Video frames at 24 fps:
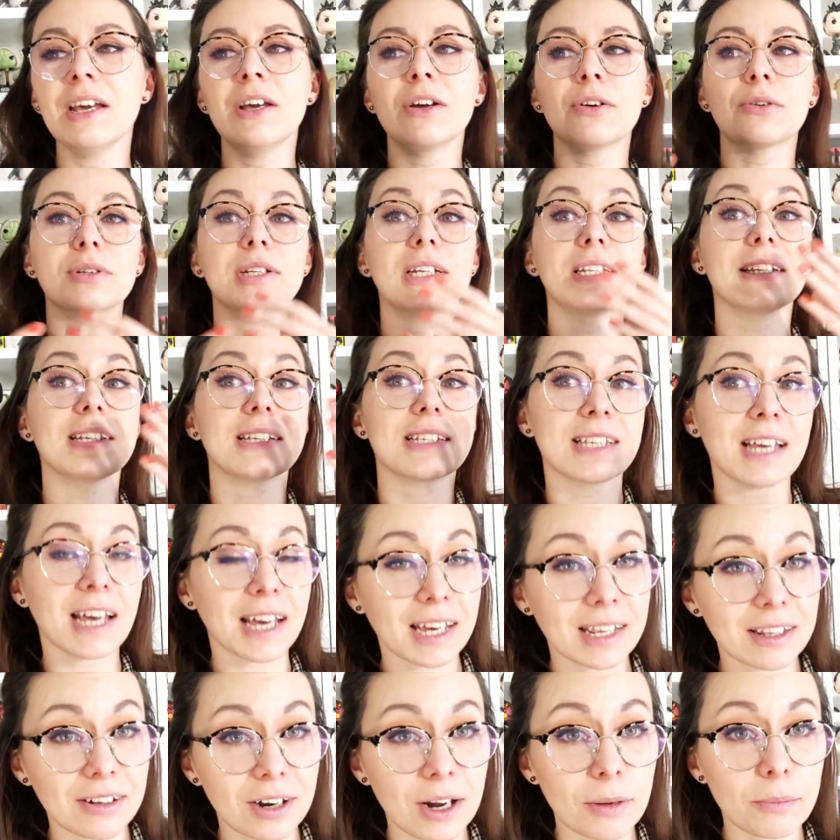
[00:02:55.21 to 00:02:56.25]
qu'on a des
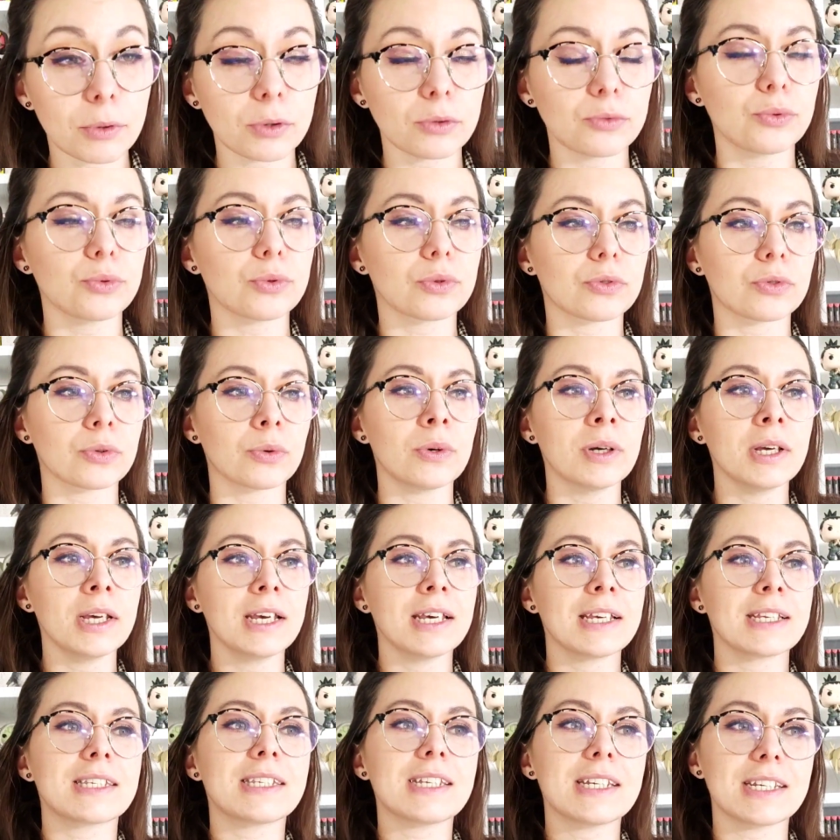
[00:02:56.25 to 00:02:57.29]
arrêts dans la production,
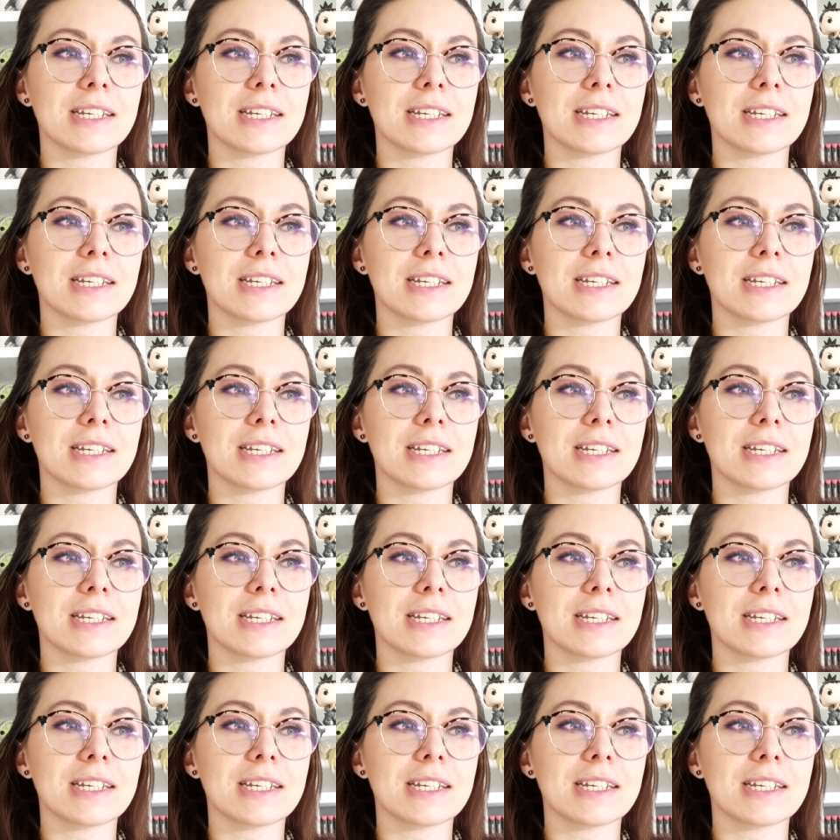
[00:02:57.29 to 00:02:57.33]
c'est